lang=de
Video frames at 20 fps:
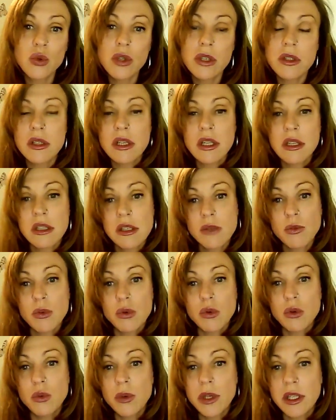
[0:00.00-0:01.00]
dass ich das
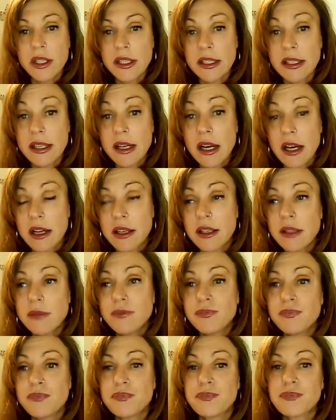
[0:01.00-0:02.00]
beobachten kann
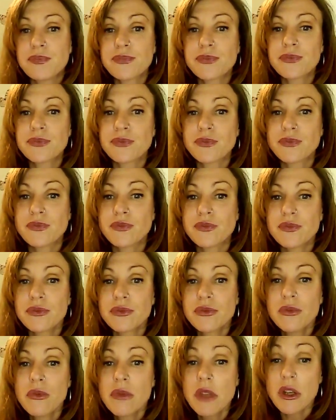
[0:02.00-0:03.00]

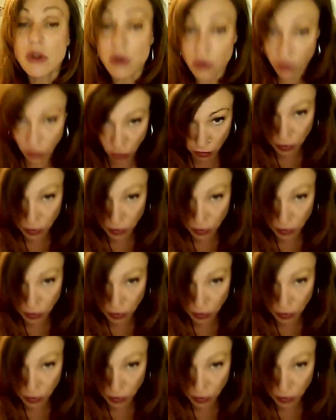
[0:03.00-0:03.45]
sowohl